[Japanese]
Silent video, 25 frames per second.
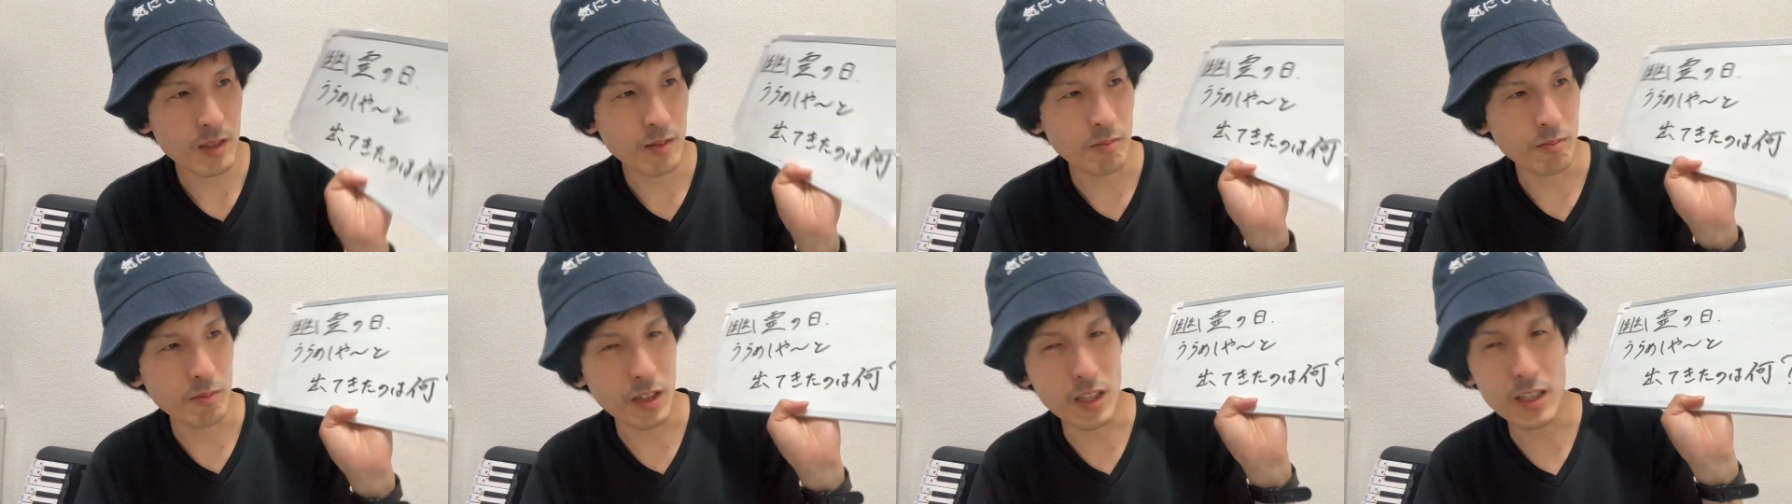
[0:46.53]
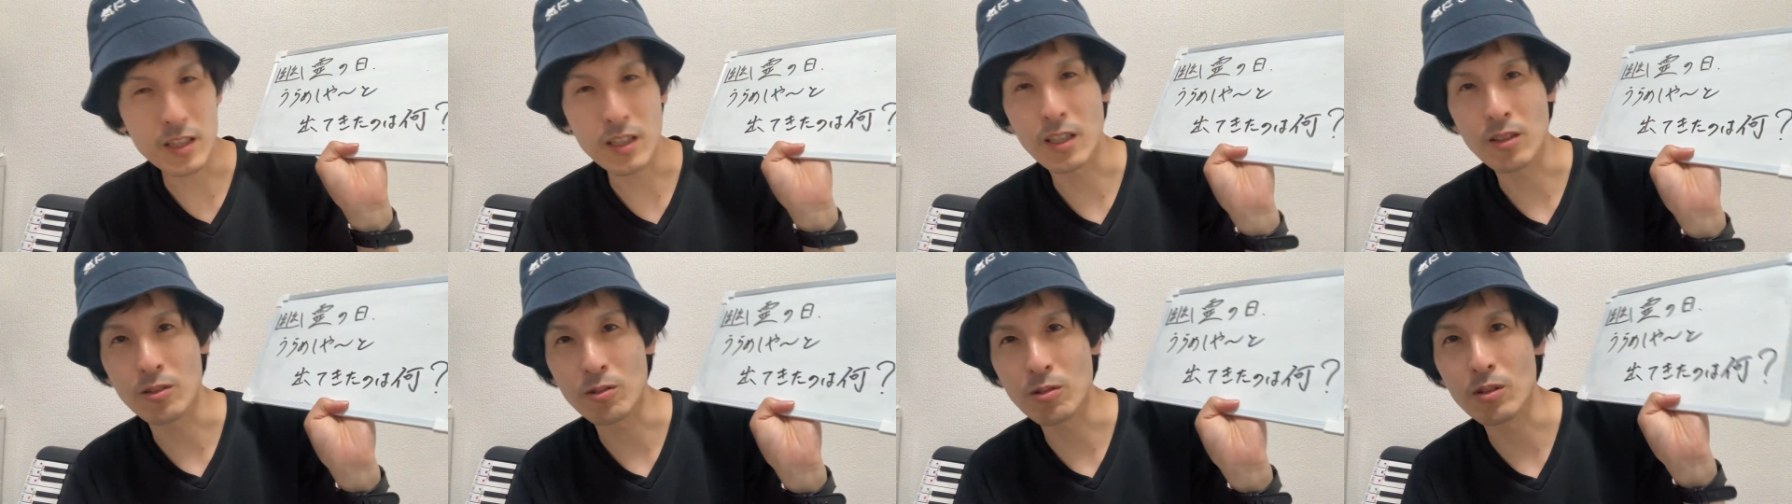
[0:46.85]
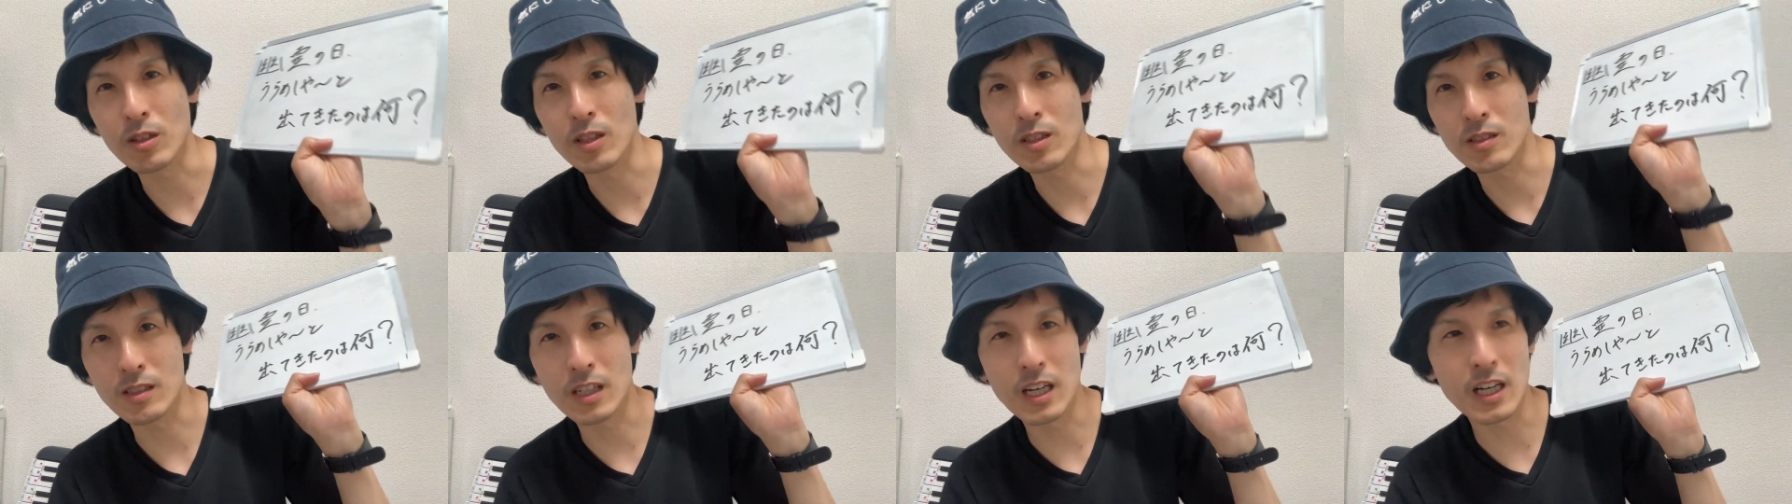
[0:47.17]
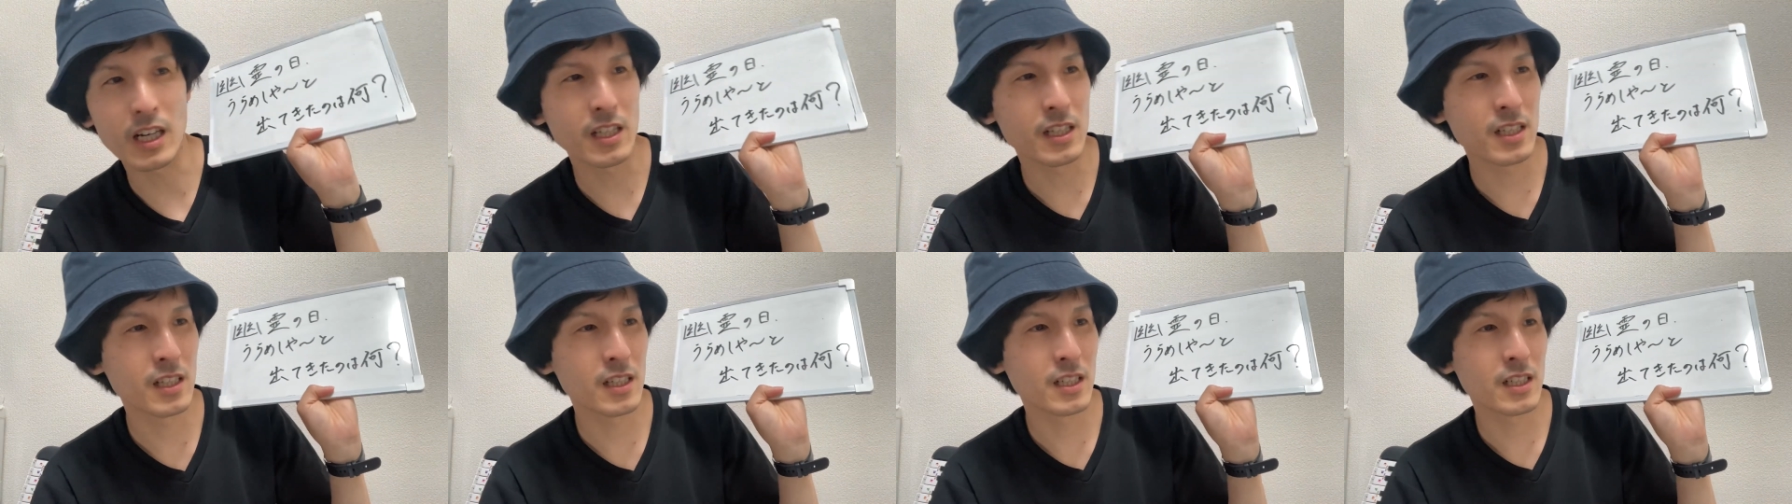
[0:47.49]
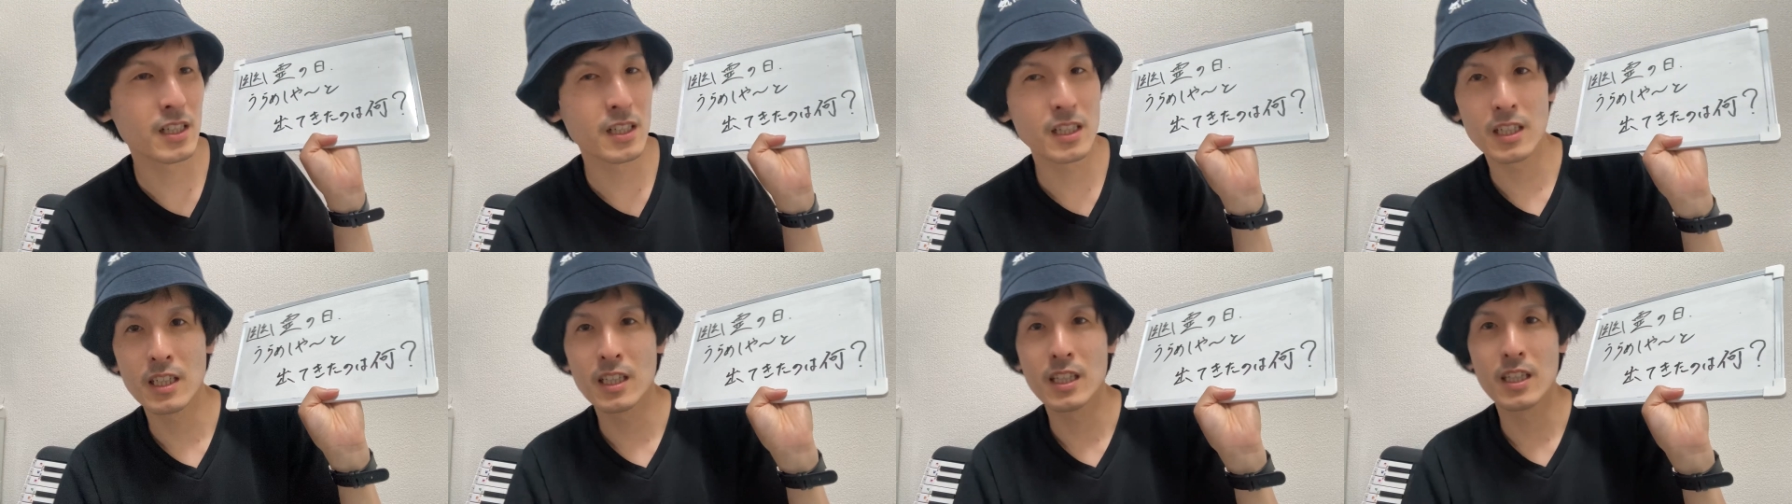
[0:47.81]
皆さんどうですか？
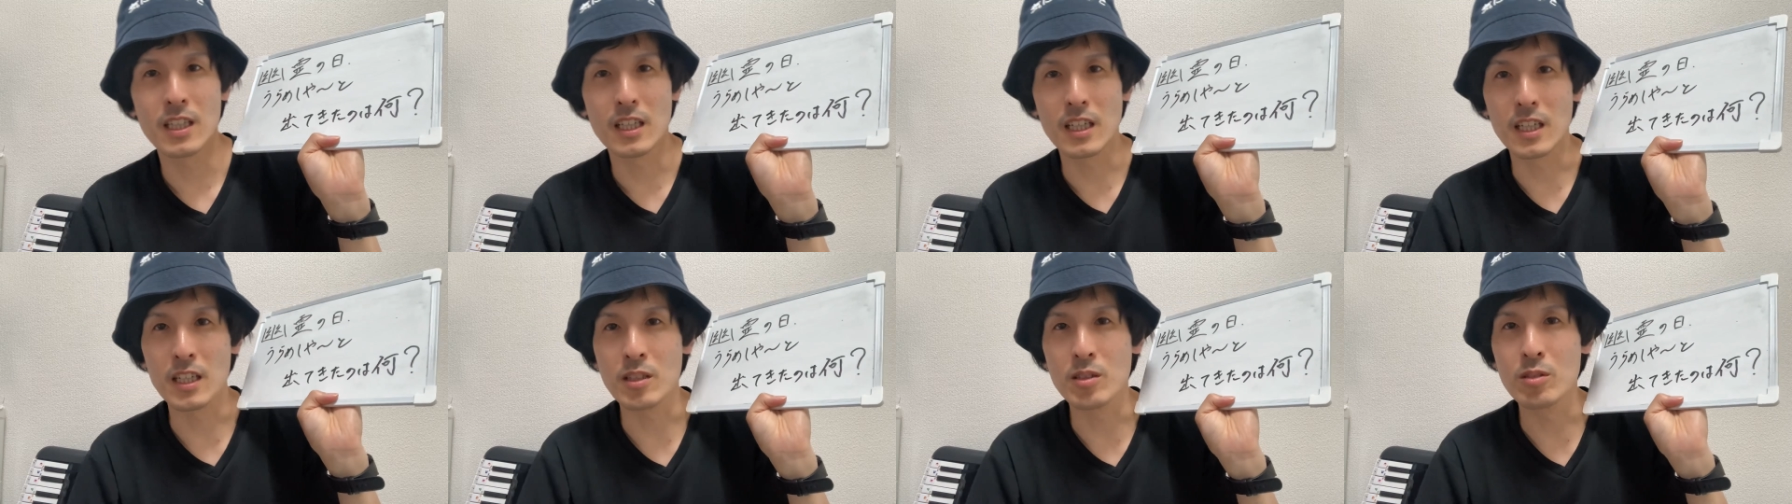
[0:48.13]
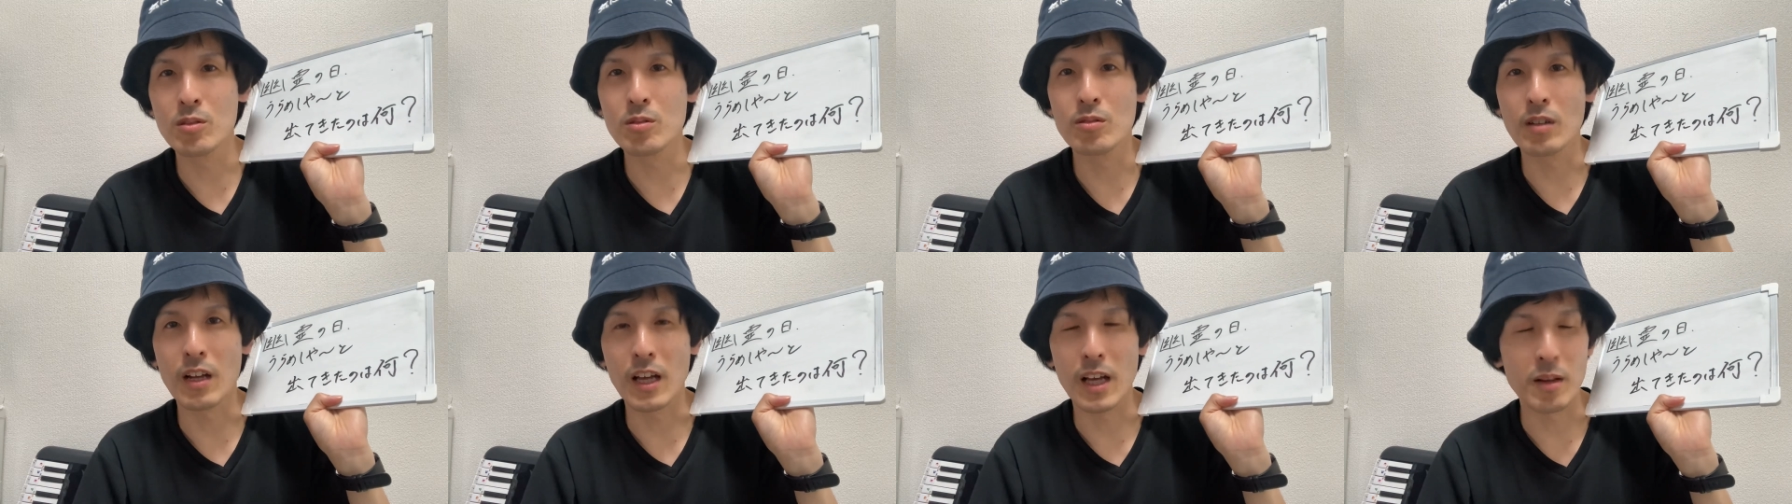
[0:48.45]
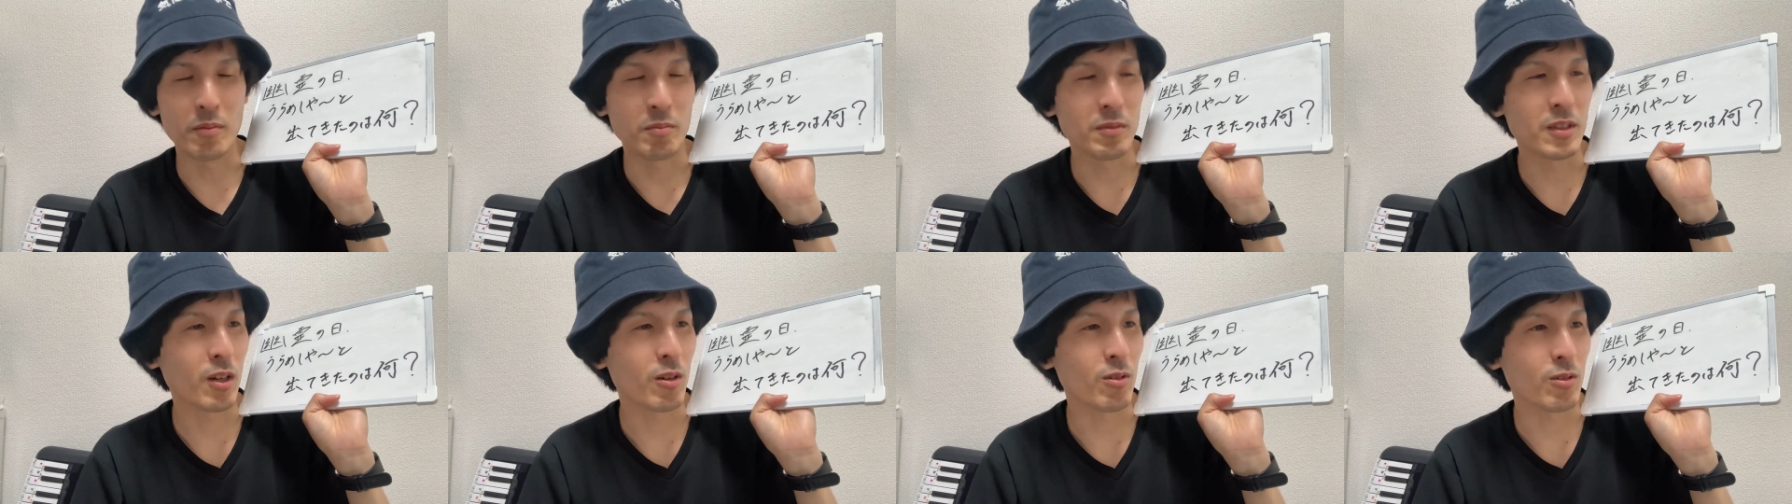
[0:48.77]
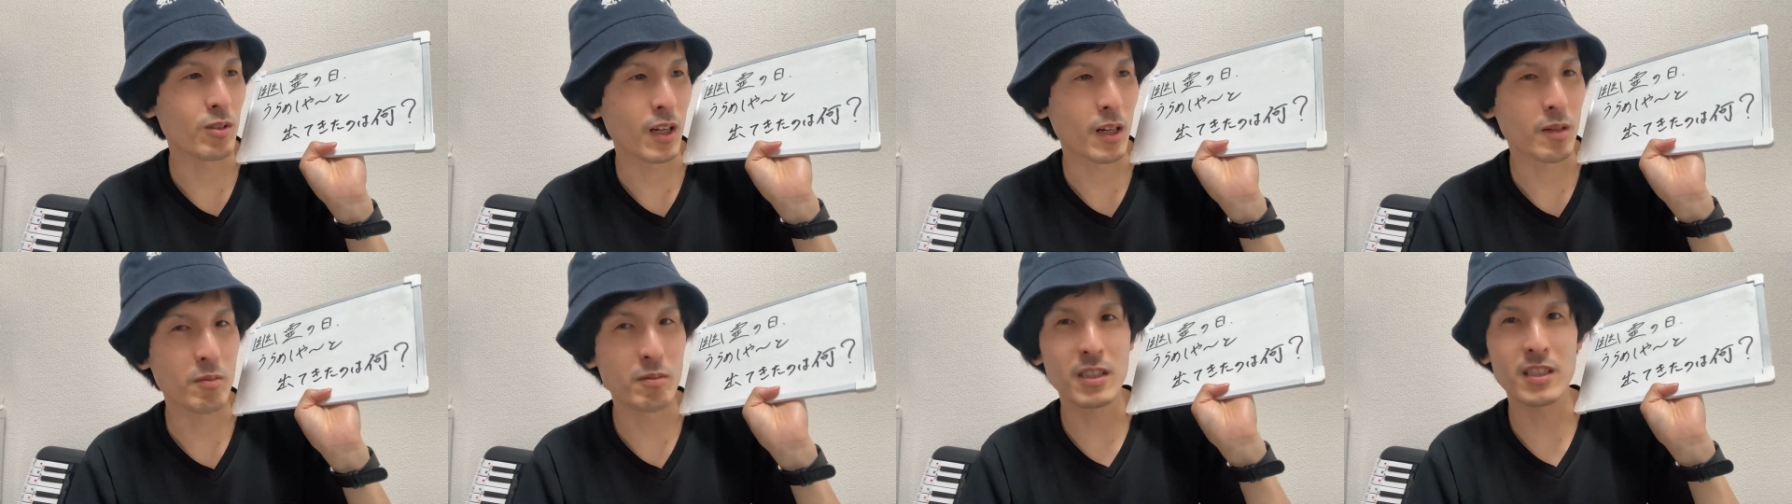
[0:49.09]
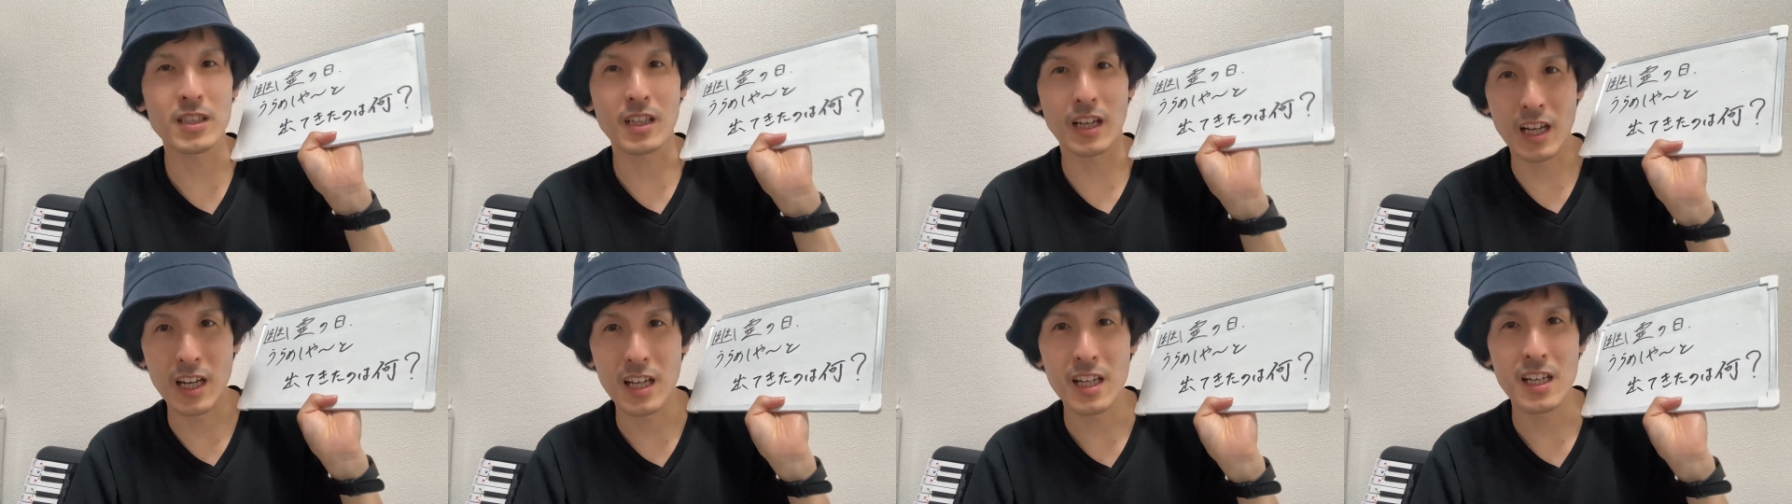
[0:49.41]
幽霊見たことありま
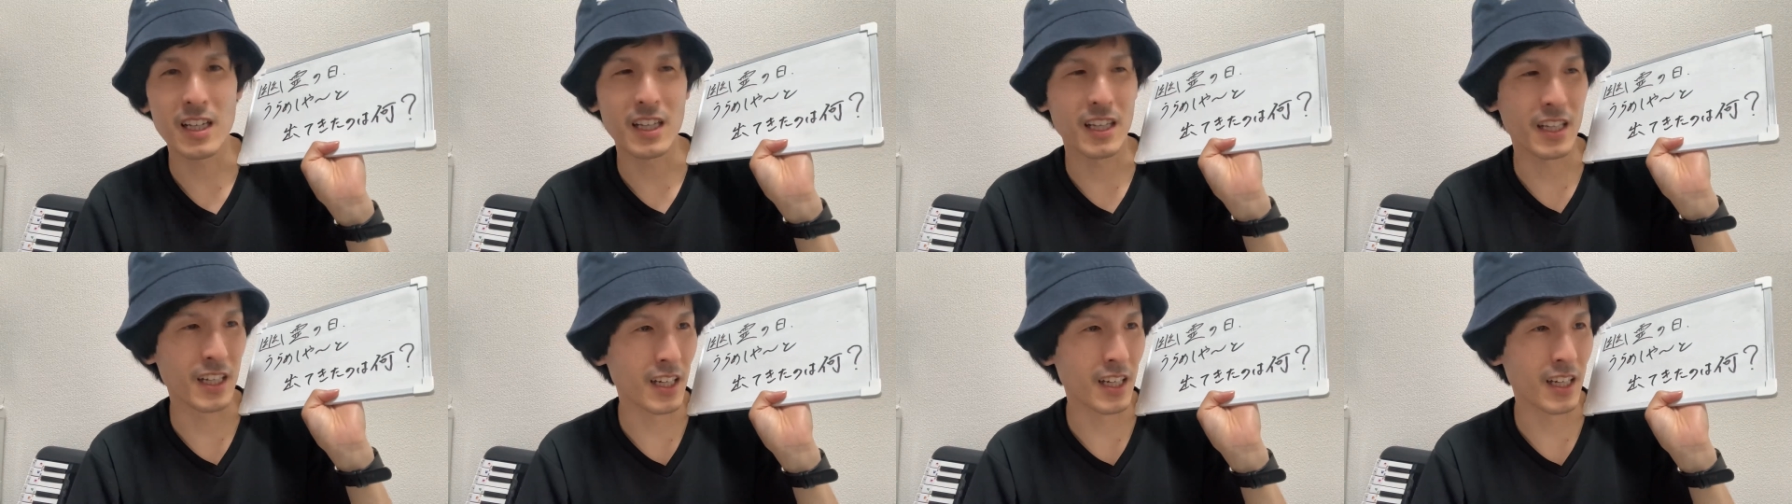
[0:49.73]
すか？